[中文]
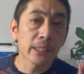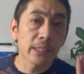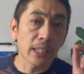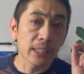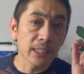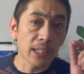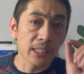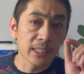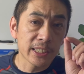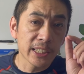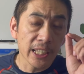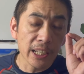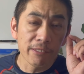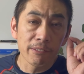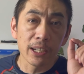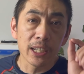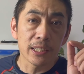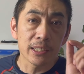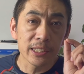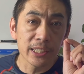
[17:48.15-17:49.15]
大家千
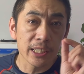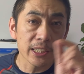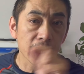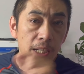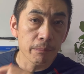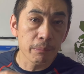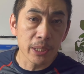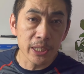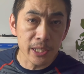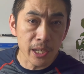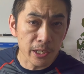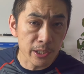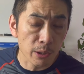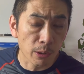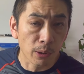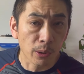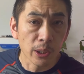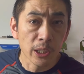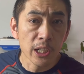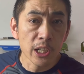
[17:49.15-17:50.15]
万现在别下
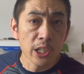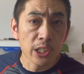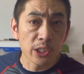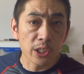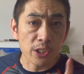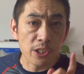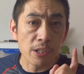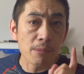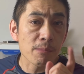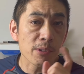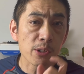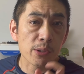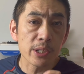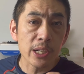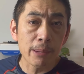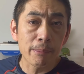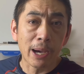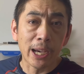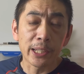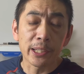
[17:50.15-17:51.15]
手，等什么时候
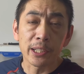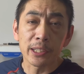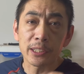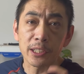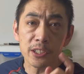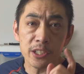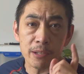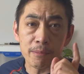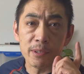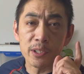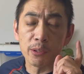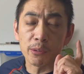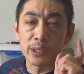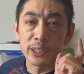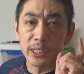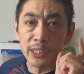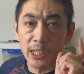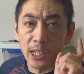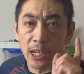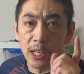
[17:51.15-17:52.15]
再买呢？等什么时候？
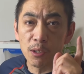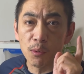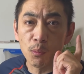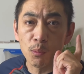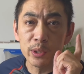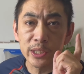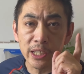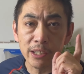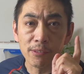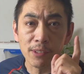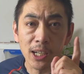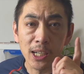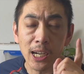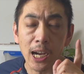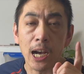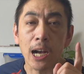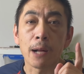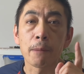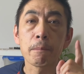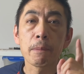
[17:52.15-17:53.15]
你看无线网
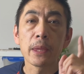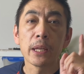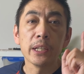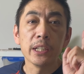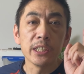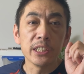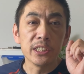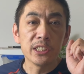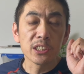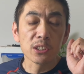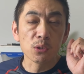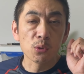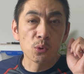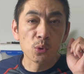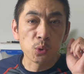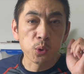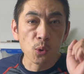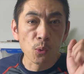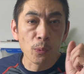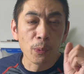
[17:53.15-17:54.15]
卡已经
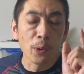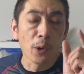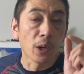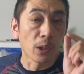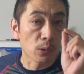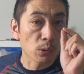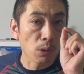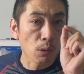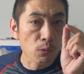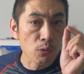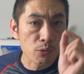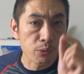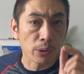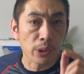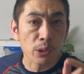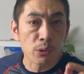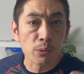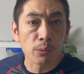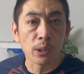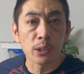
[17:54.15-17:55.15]
突破，通俗
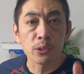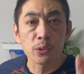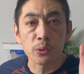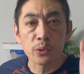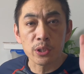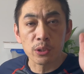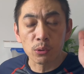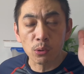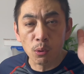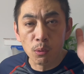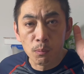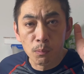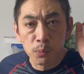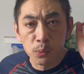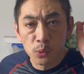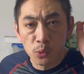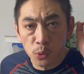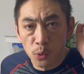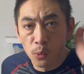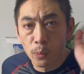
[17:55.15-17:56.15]
的说就是通
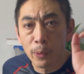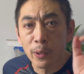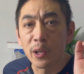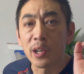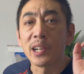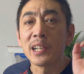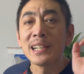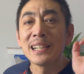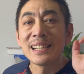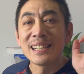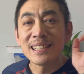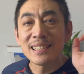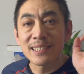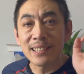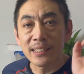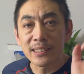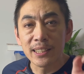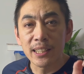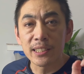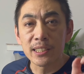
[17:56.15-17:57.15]
突破
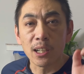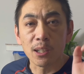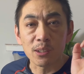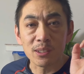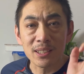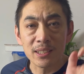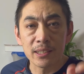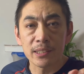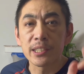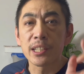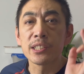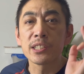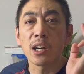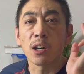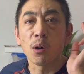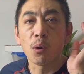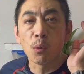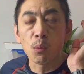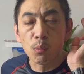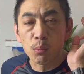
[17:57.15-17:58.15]
三千兆、四千
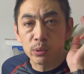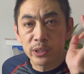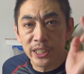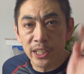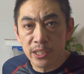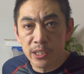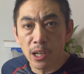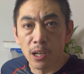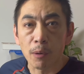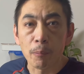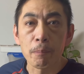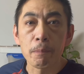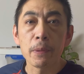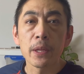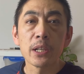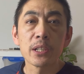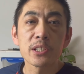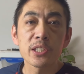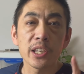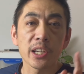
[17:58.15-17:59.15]
兆、五千兆，
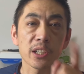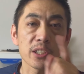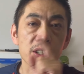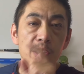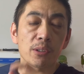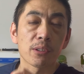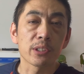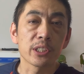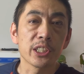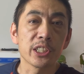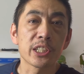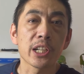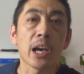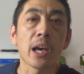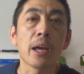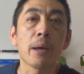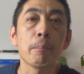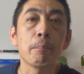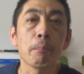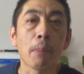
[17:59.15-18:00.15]
这个时候你
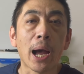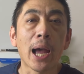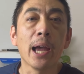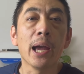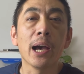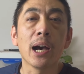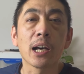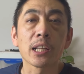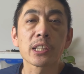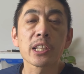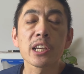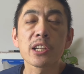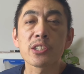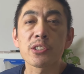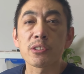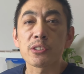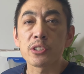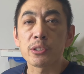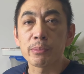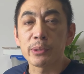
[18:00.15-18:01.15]
再买啊，那个
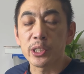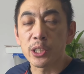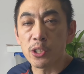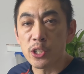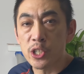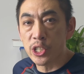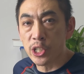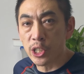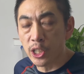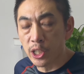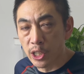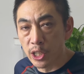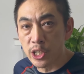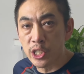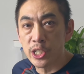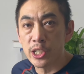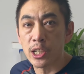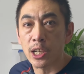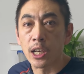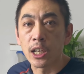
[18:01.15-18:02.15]
时候就比较合
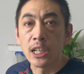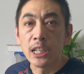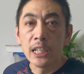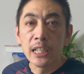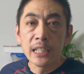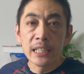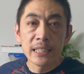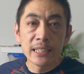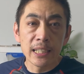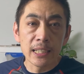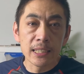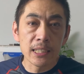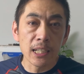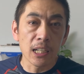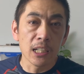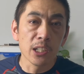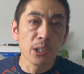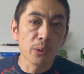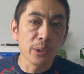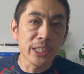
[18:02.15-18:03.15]
适了。现在
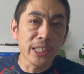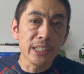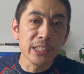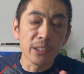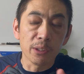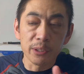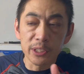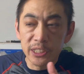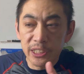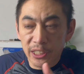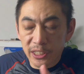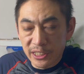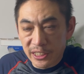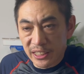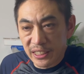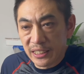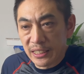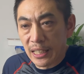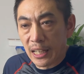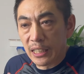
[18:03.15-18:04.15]
六亿有一些
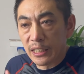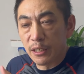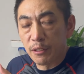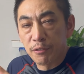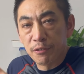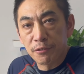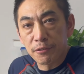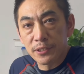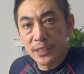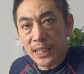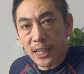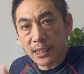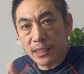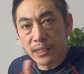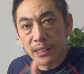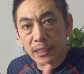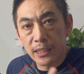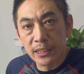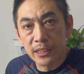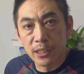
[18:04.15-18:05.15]
其他的附加的
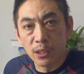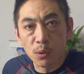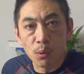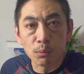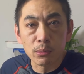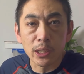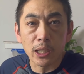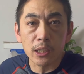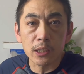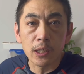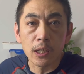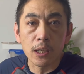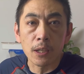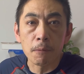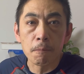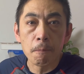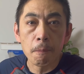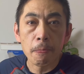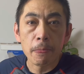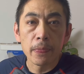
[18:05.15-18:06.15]
那些功能呢，
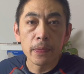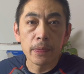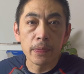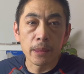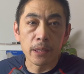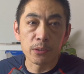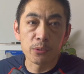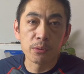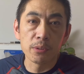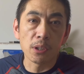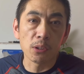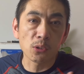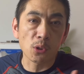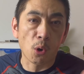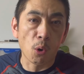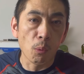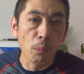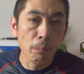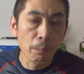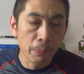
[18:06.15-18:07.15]
那需要
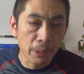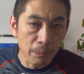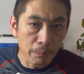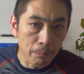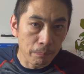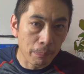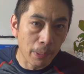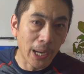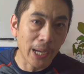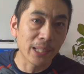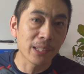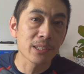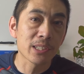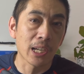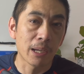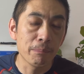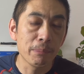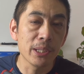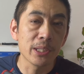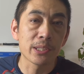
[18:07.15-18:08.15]
同品牌的
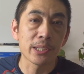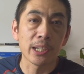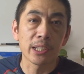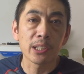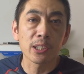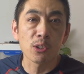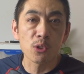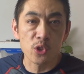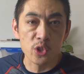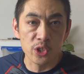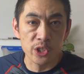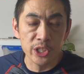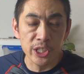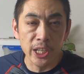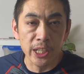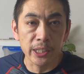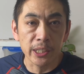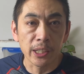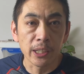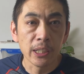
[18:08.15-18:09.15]
产品才能够实
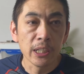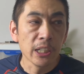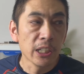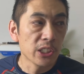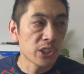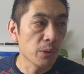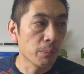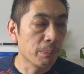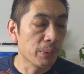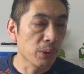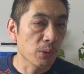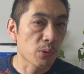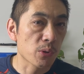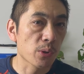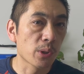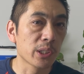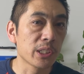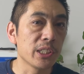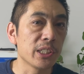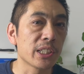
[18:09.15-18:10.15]
现的。就比如
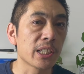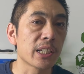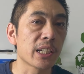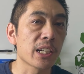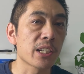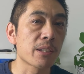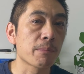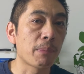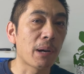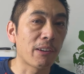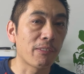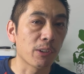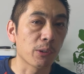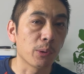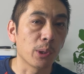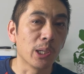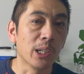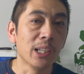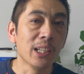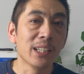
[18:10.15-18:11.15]
说你现在是巴法
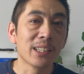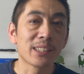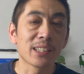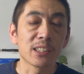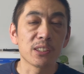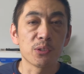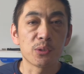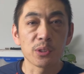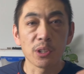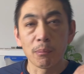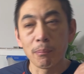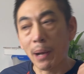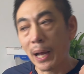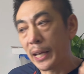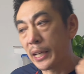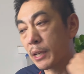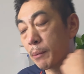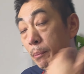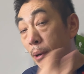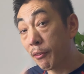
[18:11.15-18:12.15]
罗，那你需要买
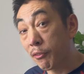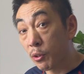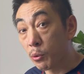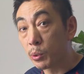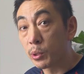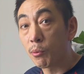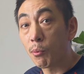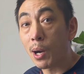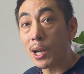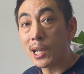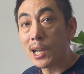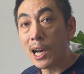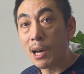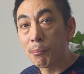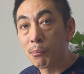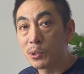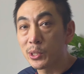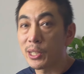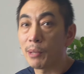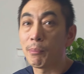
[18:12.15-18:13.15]
一个巴法罗的网卡，
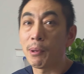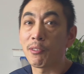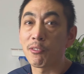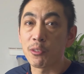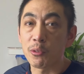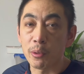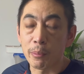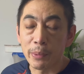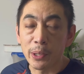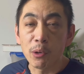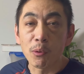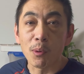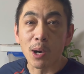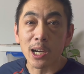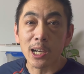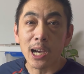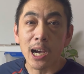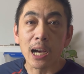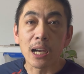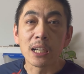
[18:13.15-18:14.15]
目前巴法罗没有网
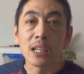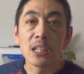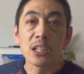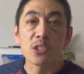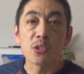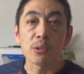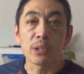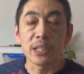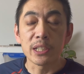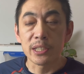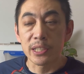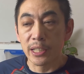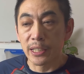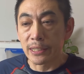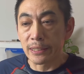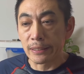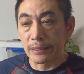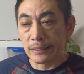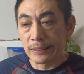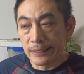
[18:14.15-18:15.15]
卡，所以这
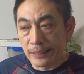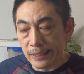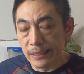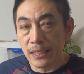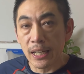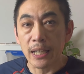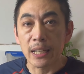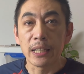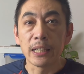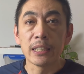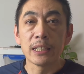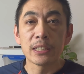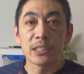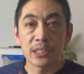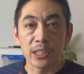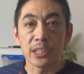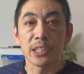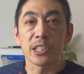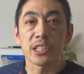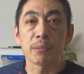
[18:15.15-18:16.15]
个现在
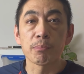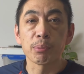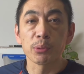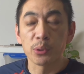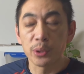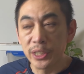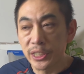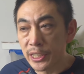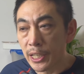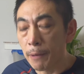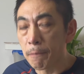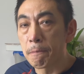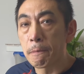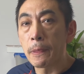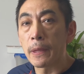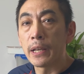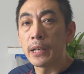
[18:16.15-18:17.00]
真的是不推荐。